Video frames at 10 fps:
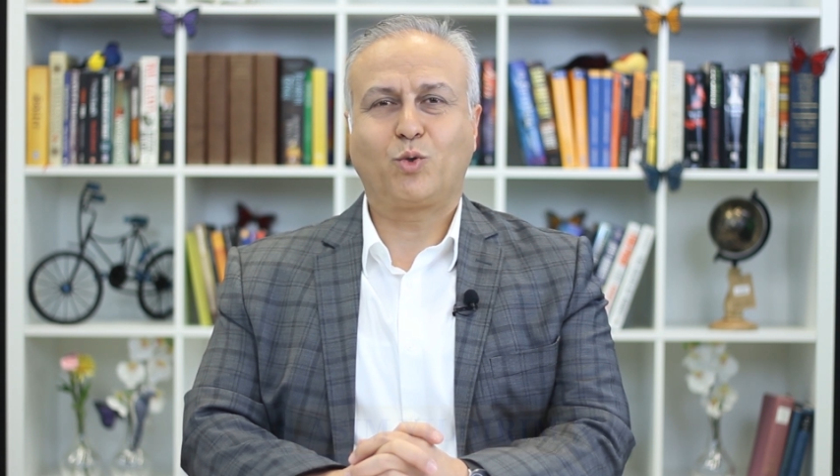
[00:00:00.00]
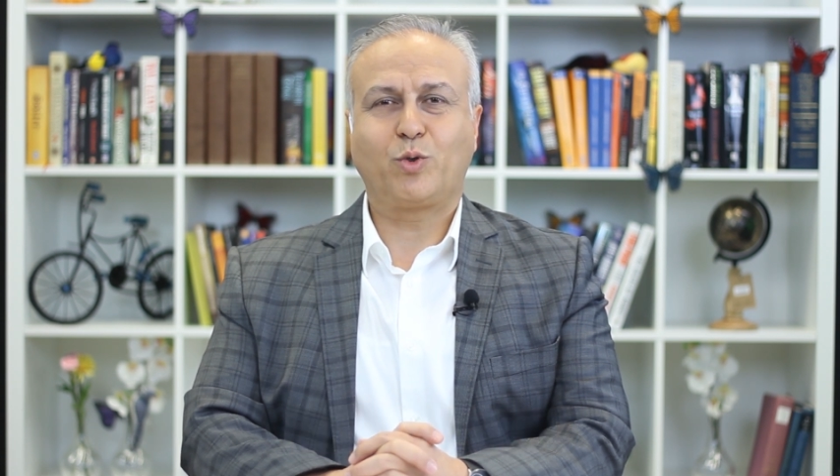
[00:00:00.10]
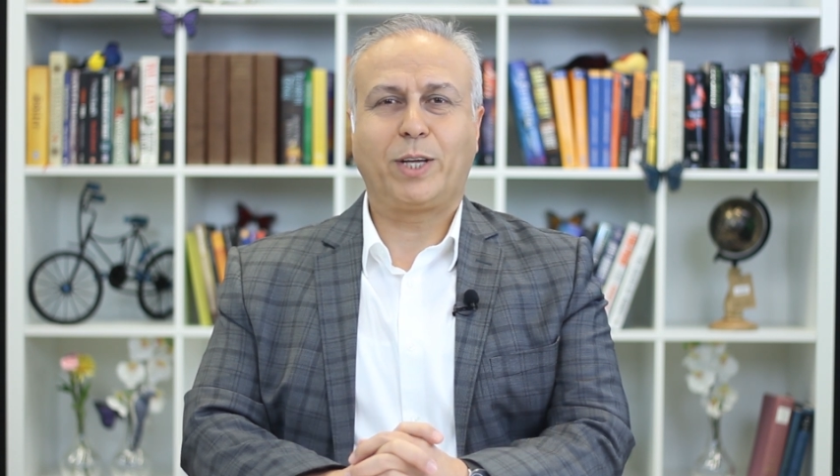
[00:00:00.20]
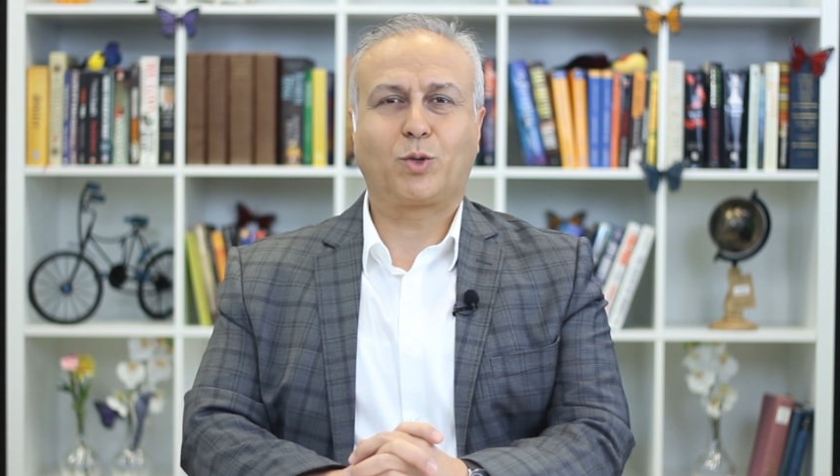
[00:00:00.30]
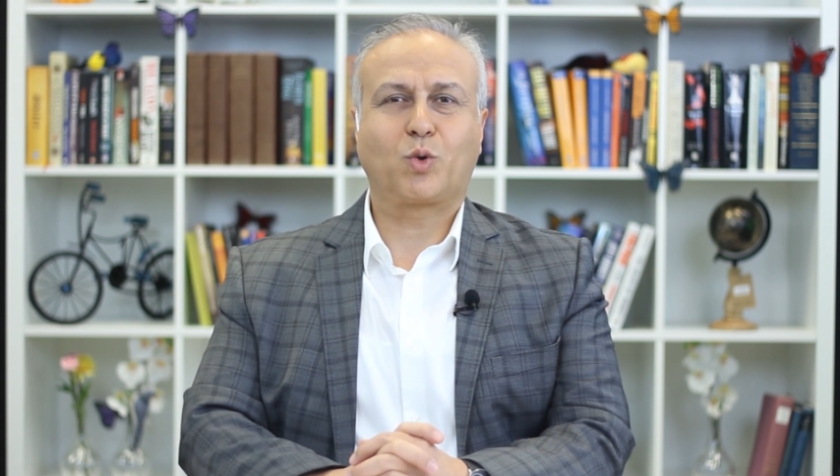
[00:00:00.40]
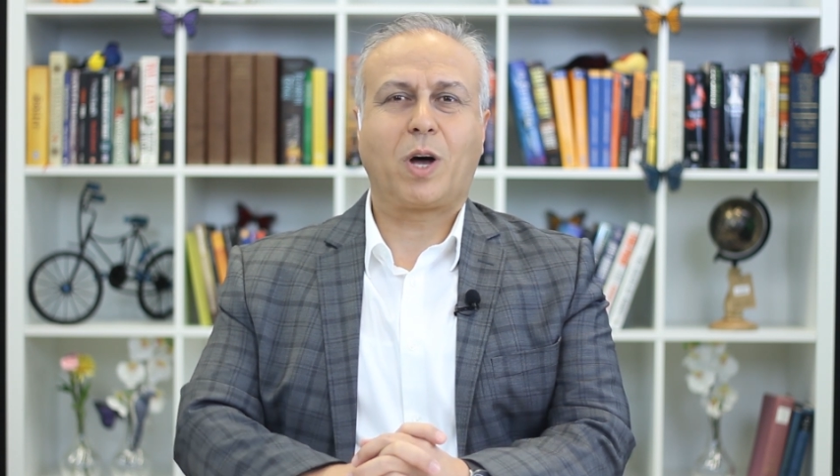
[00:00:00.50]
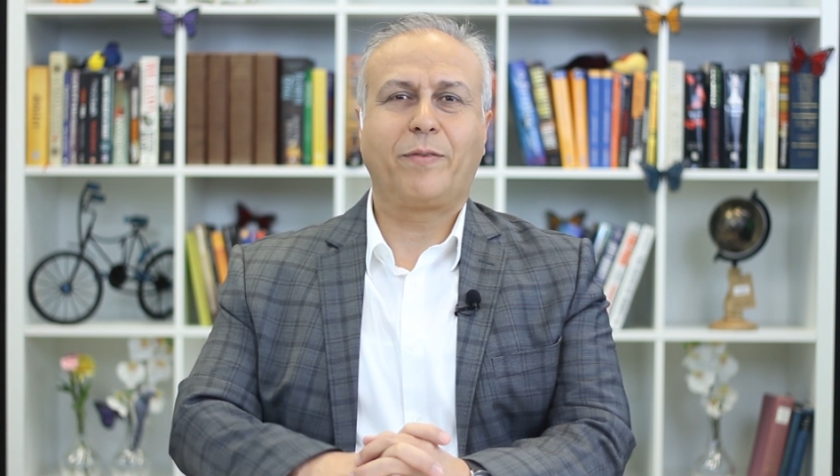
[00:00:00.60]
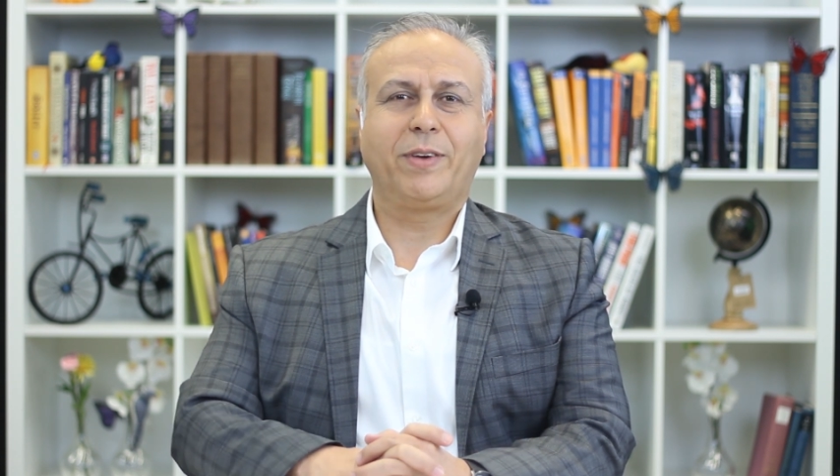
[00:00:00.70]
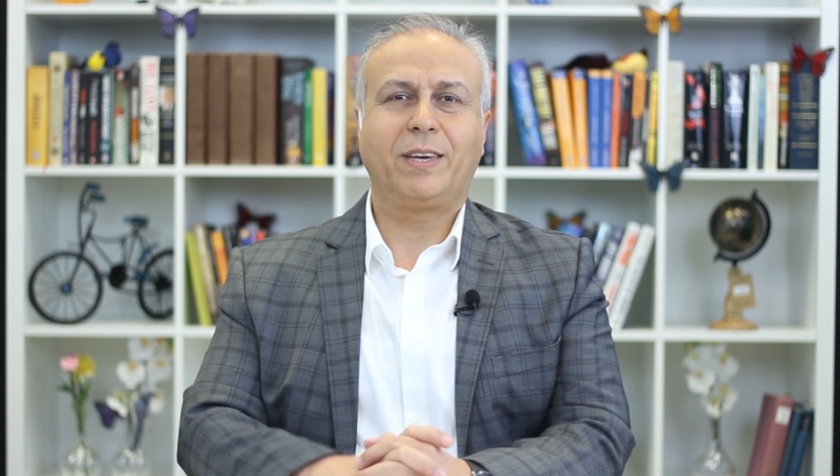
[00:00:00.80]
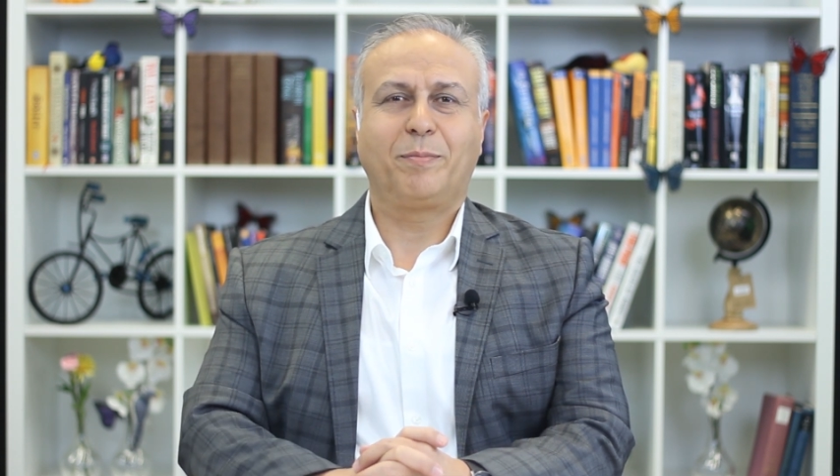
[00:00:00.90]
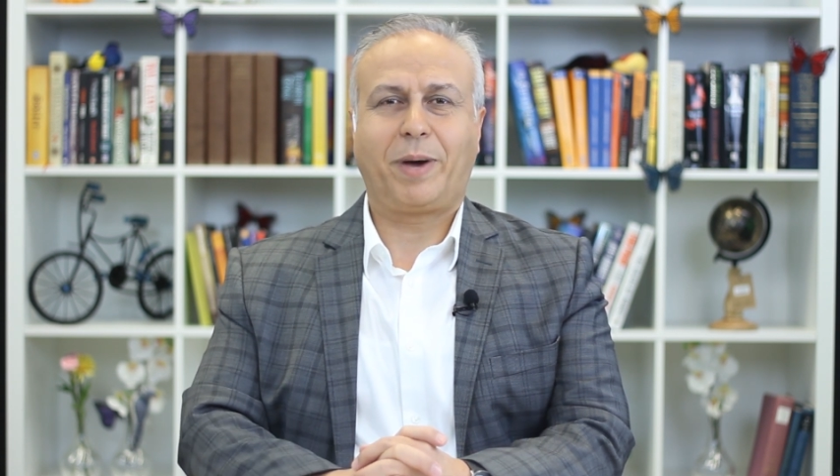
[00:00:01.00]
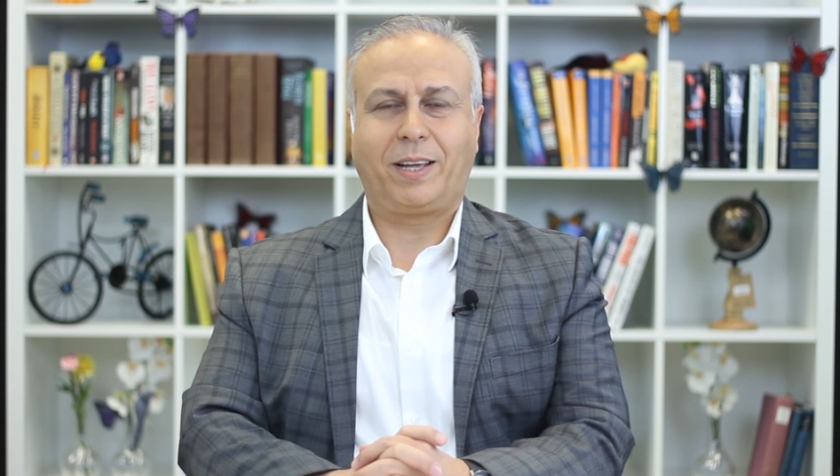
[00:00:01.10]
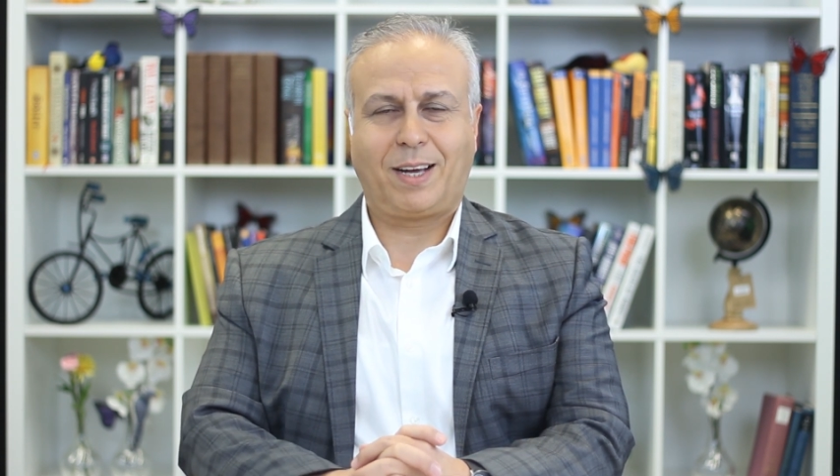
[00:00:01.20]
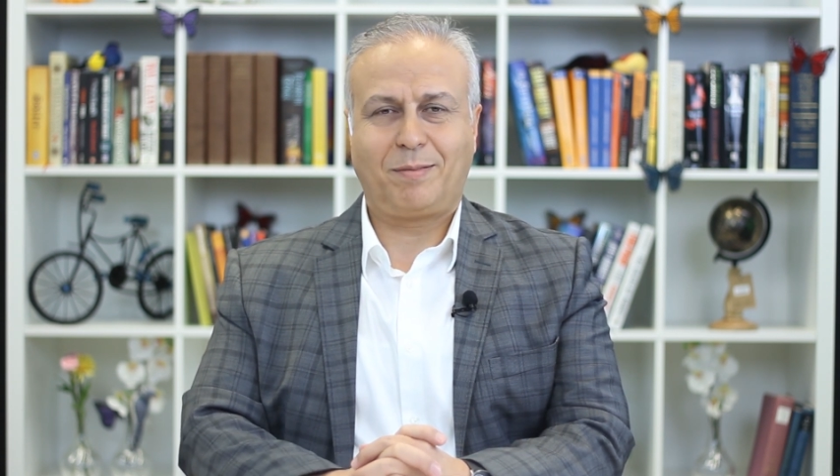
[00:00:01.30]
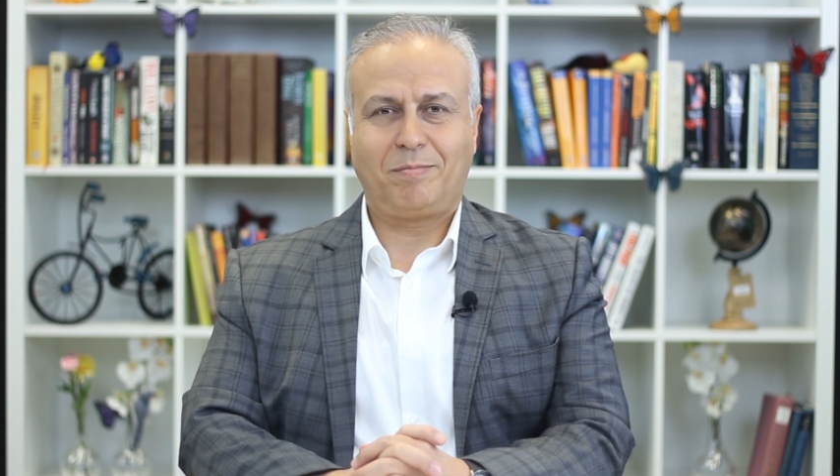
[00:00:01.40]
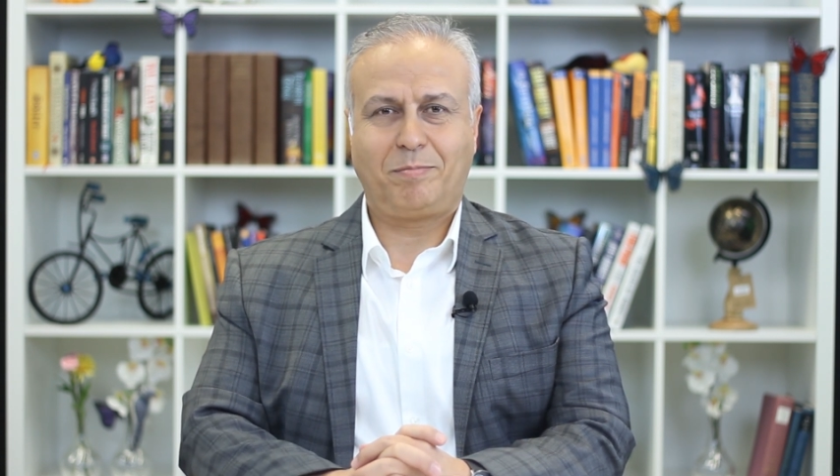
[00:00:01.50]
Cüneyt Suavi Bey'den